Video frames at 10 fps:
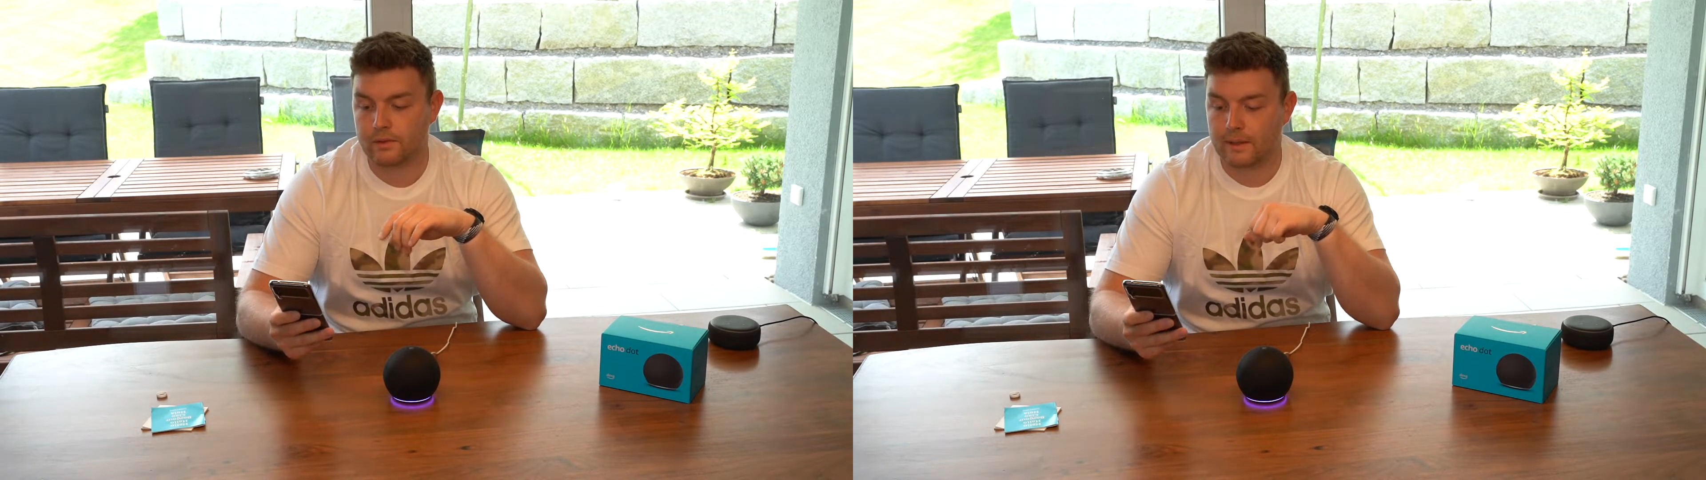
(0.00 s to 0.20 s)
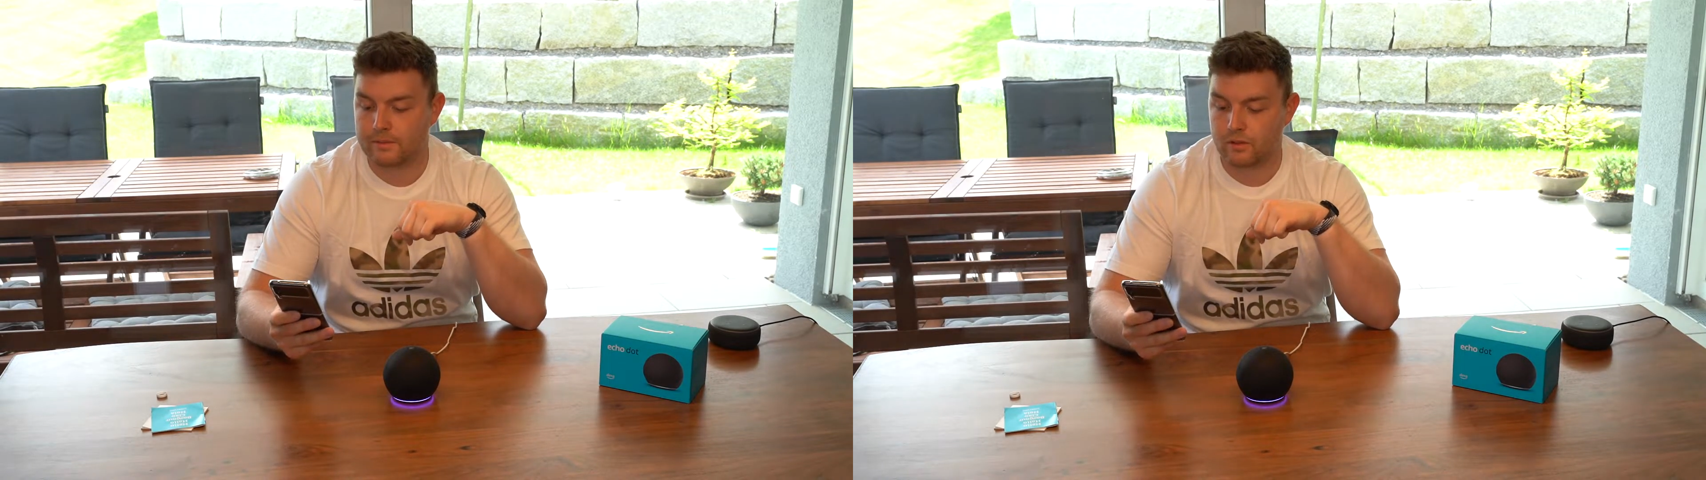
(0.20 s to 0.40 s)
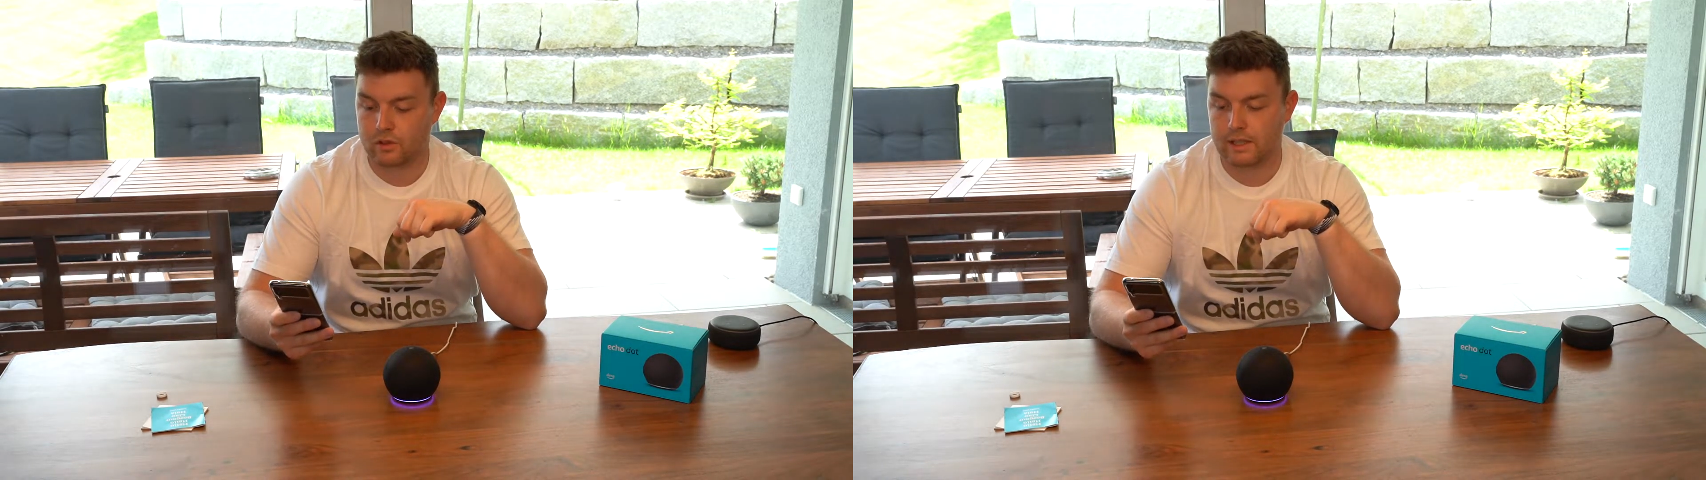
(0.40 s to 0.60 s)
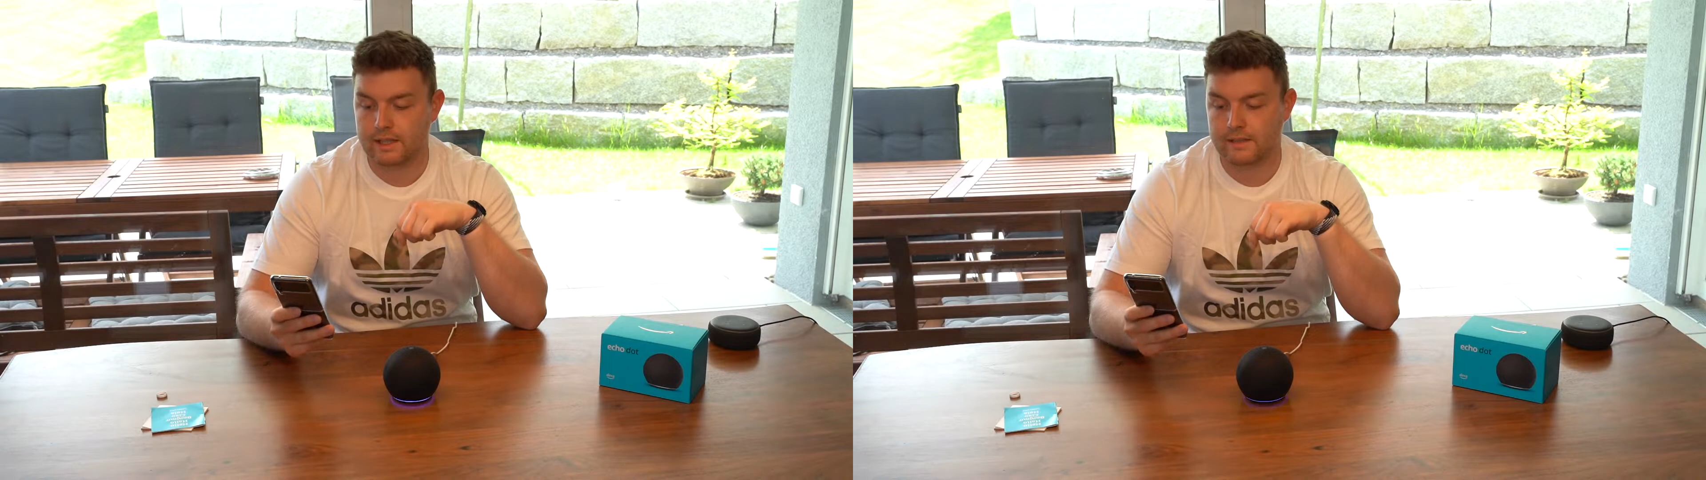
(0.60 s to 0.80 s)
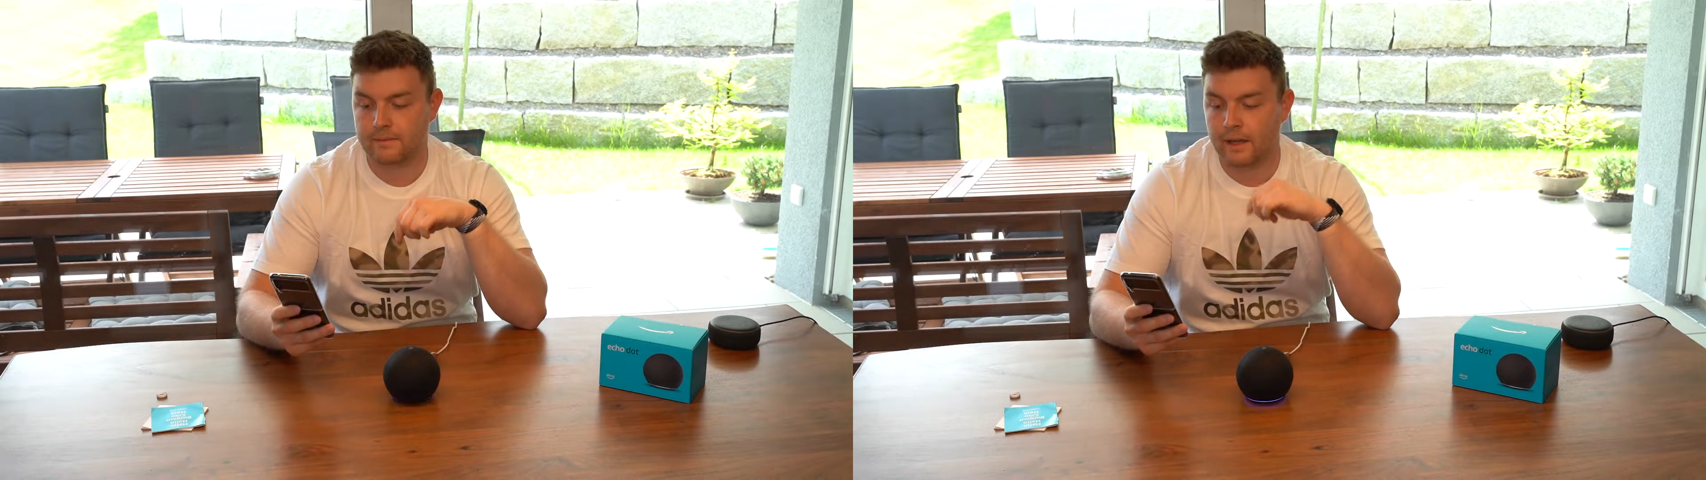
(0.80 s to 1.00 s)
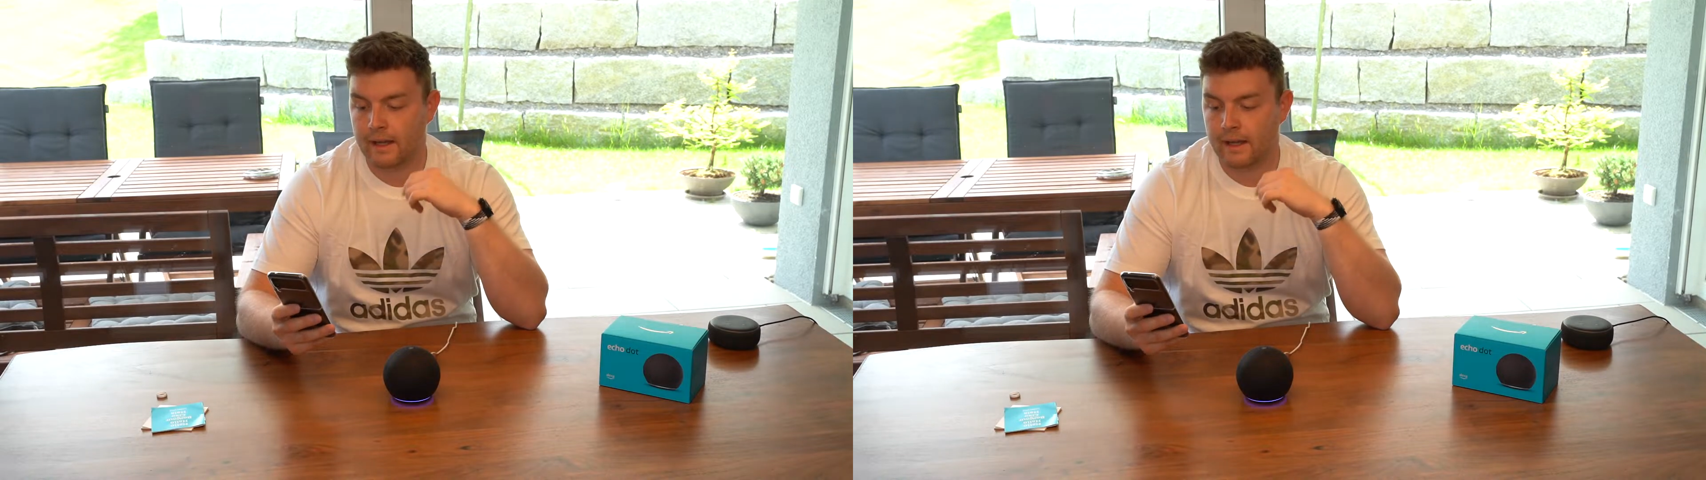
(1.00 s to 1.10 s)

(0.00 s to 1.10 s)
abzuschließen.